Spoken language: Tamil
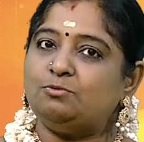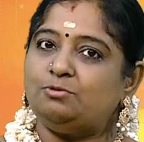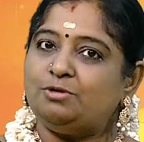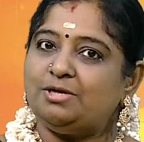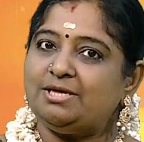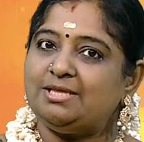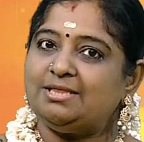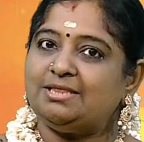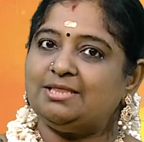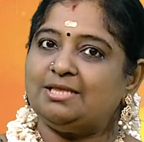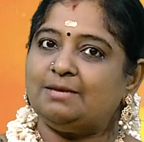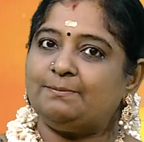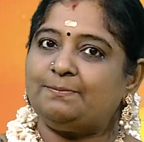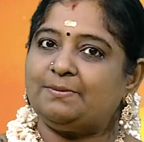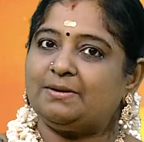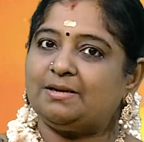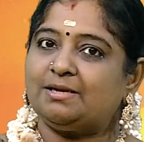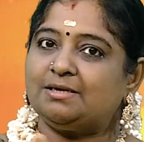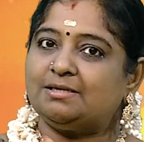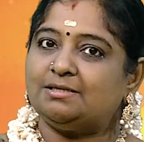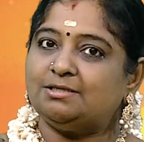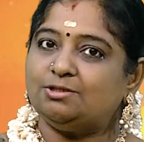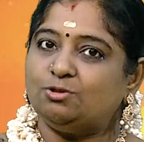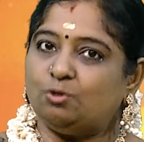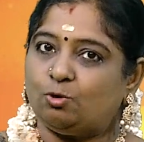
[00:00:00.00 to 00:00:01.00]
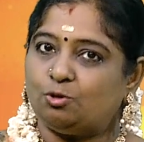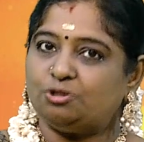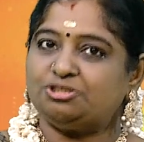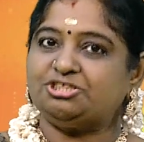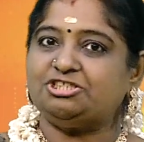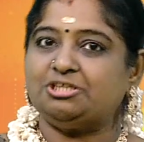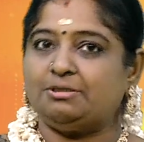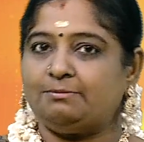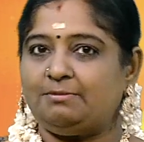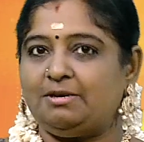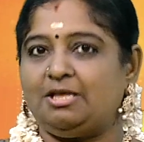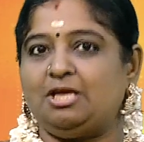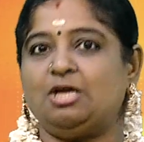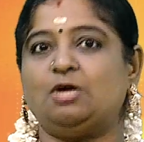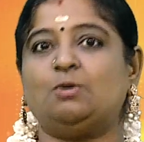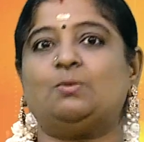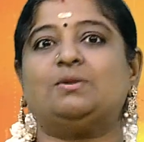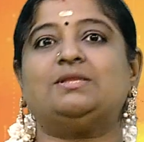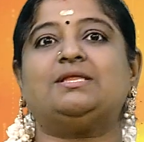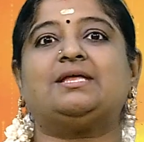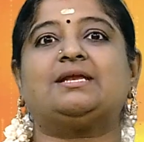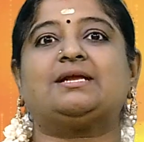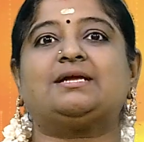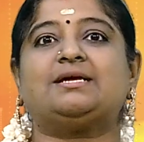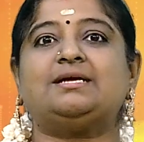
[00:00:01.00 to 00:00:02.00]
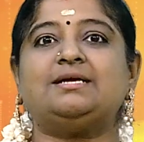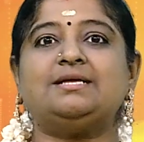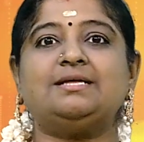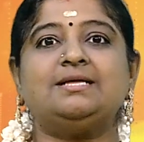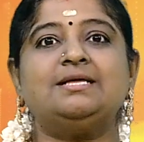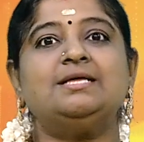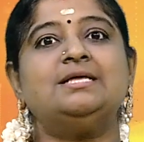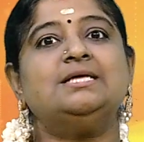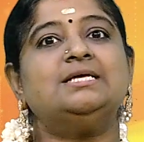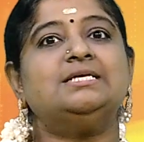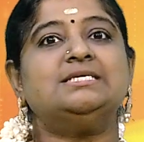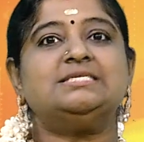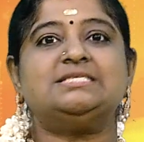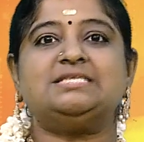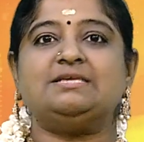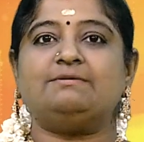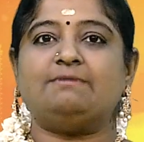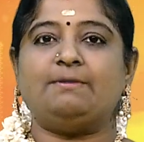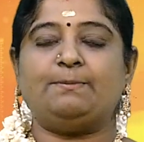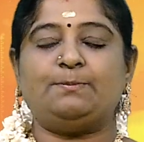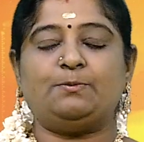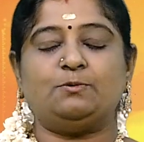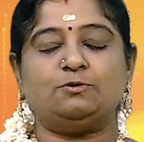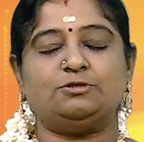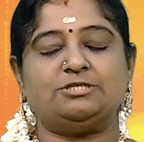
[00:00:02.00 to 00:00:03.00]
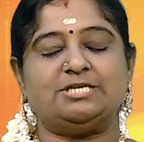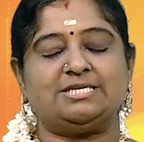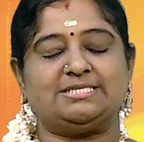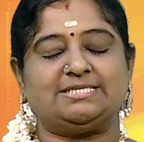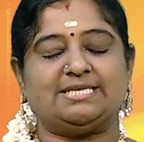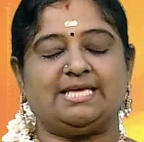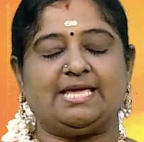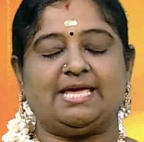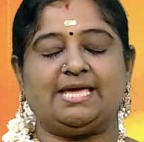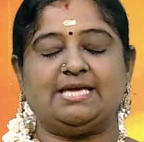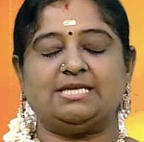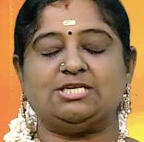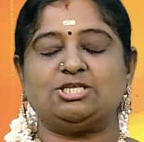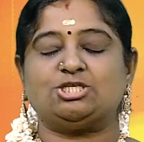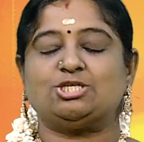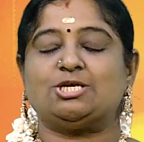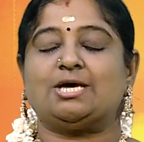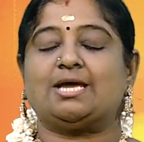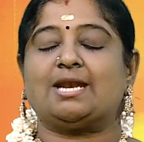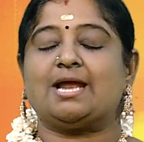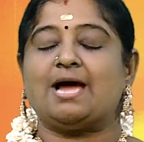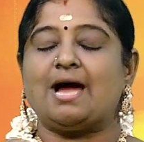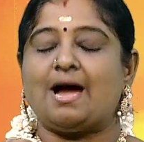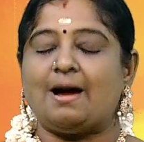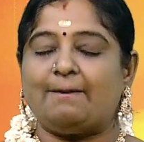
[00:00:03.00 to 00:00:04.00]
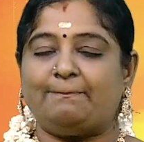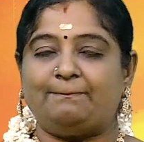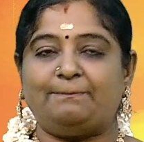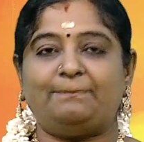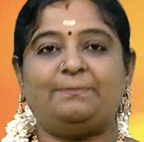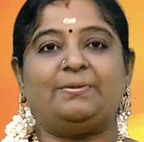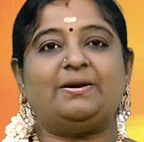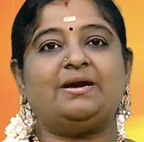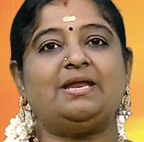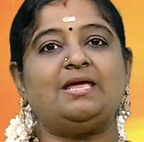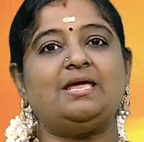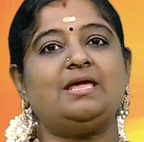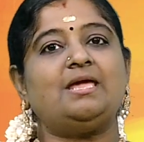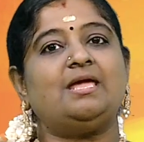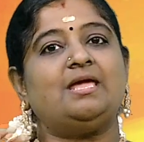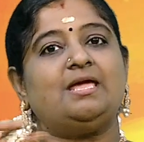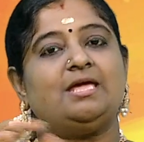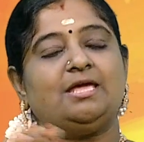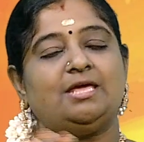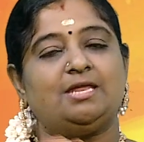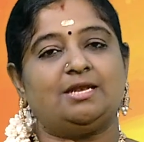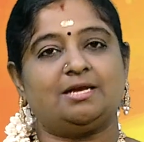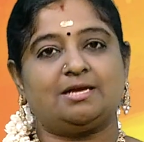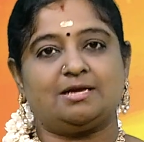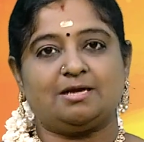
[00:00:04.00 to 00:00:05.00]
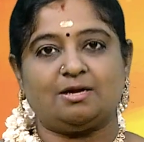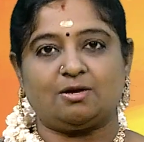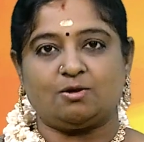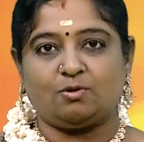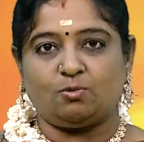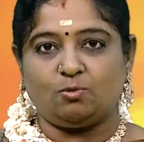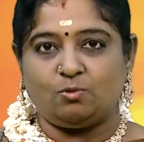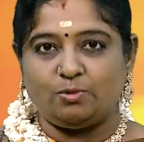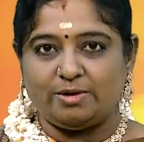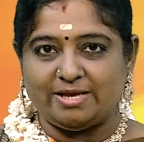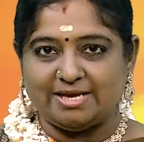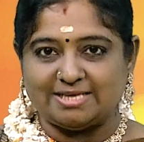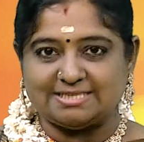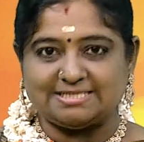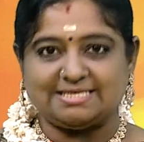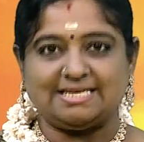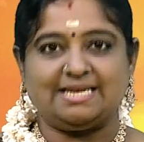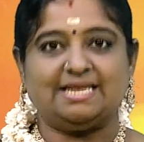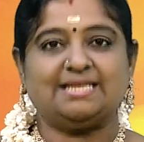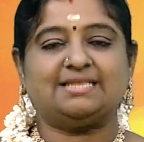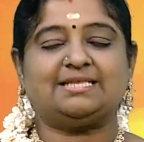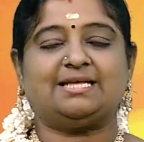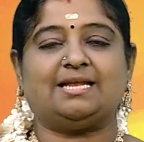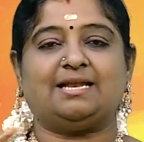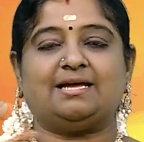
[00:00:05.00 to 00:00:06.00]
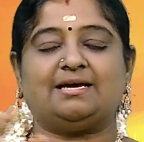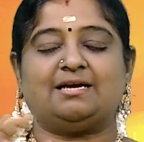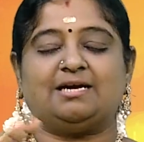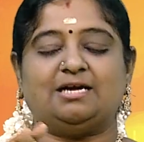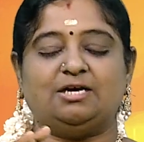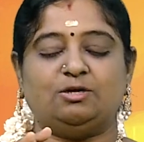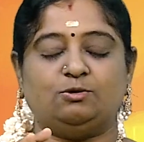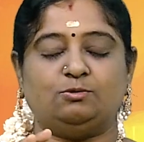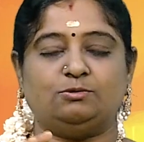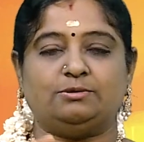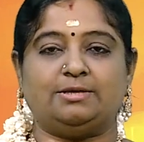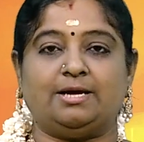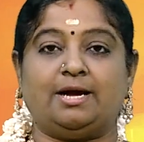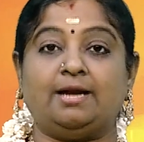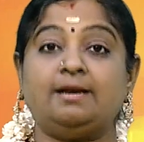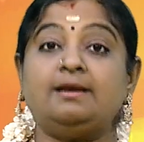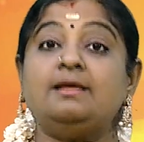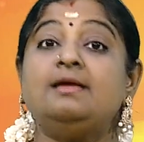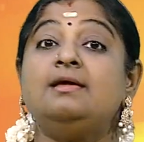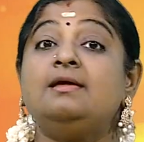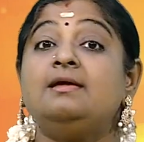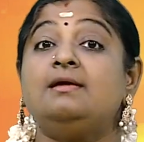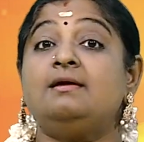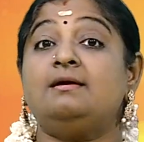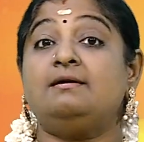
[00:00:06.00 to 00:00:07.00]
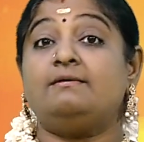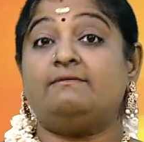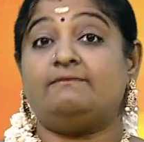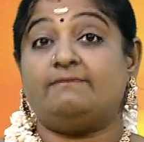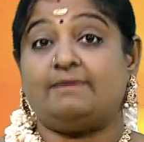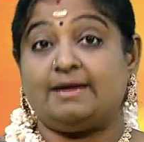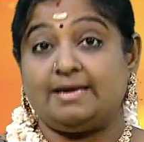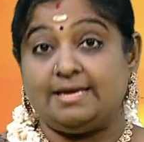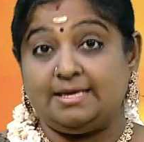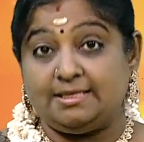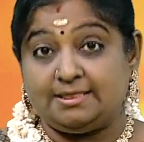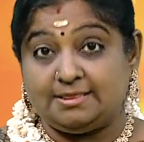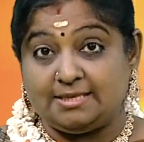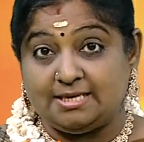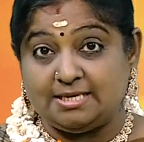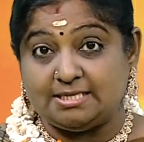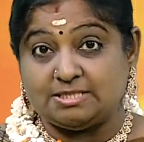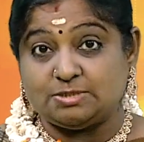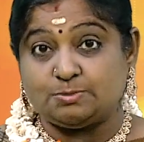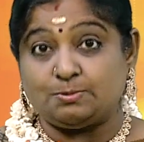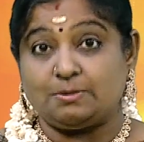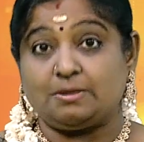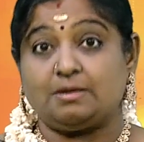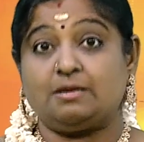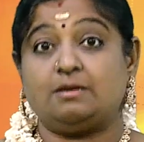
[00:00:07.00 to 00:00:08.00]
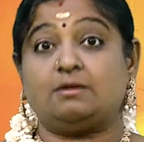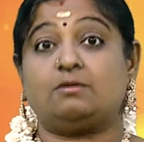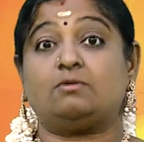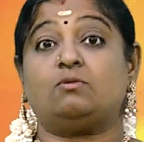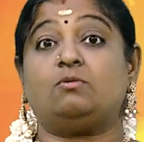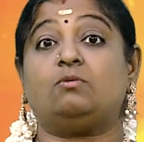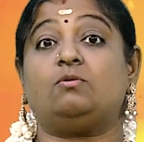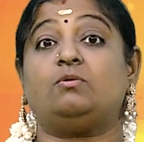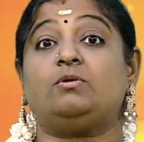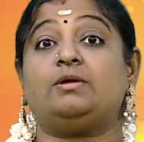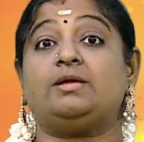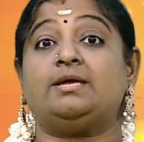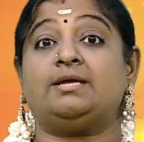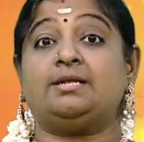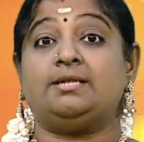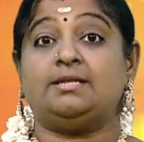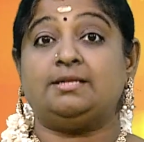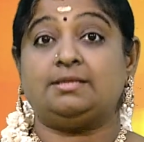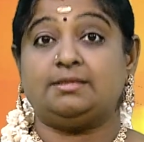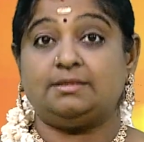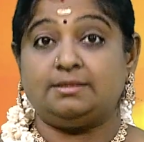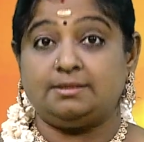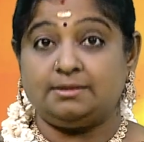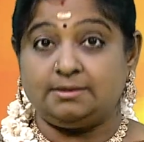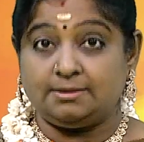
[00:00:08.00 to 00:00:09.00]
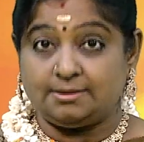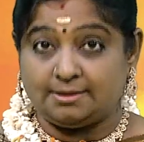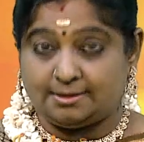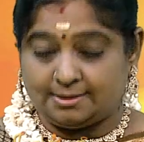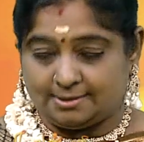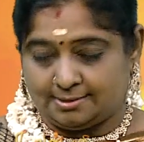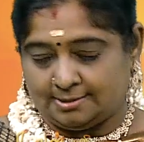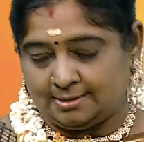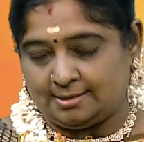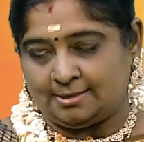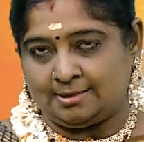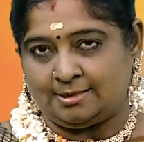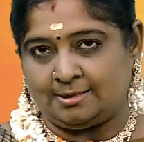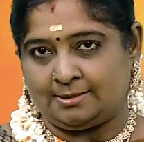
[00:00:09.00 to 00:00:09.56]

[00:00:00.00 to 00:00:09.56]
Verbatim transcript: முடிந்த பிறகு தோஷம் நீங்குவதற்கு சிவ பூஜை செய்கின்றார் அப்படி இருக்கக்கூடிய சில தலங்களுள் தான் வைத்தீஸ்வரர் கோயில் க